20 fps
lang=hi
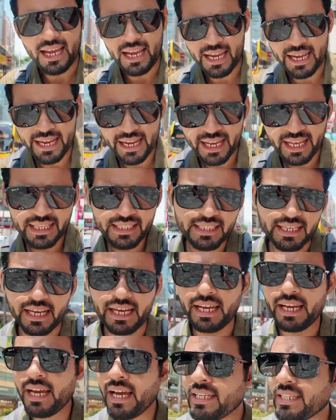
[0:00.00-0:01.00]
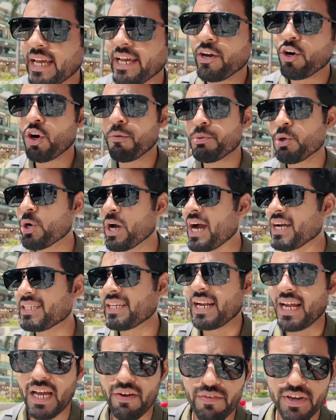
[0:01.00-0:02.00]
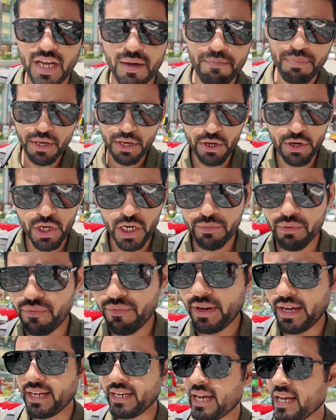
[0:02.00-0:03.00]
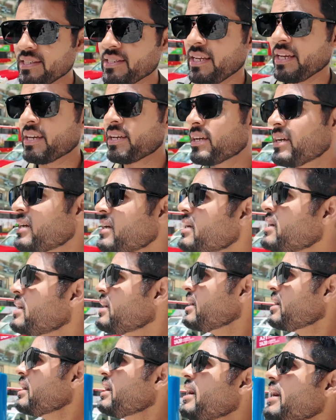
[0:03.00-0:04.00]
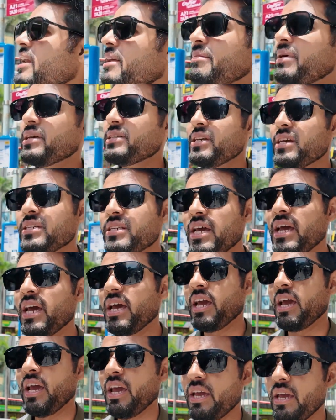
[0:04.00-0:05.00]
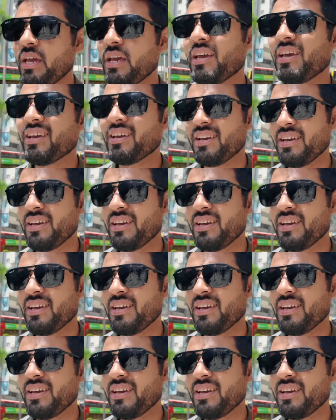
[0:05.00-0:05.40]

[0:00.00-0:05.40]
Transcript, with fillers: and and I hope you guys are having a beautiful, fantastic, and amazing day,